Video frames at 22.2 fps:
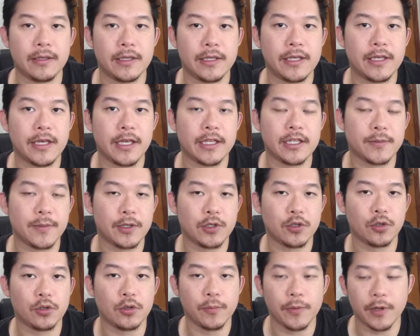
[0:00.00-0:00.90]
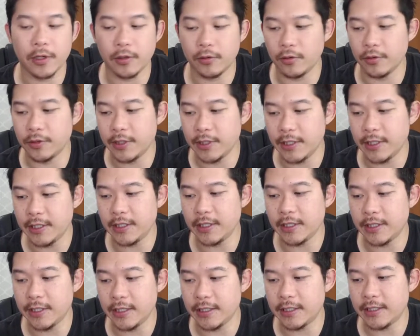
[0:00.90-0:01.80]
e 500, mais 8 mil, 14, 15,
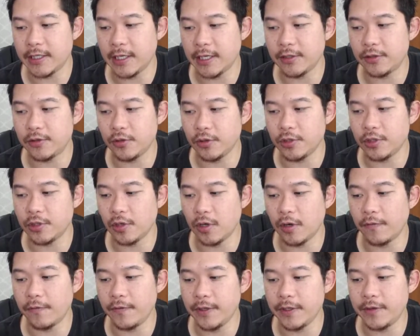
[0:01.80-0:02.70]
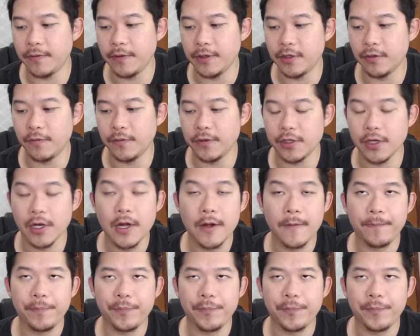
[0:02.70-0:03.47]
16, 17, 18, 19, 20, 21, 20,